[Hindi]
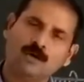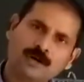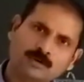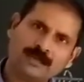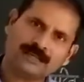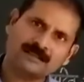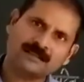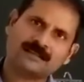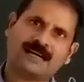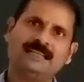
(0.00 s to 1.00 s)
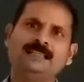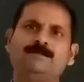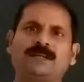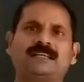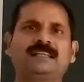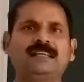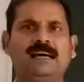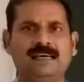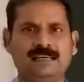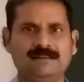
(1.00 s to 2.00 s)
वह तो एक दीर्घकालीन
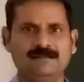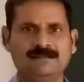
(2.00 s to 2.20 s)
प्रक्रिया है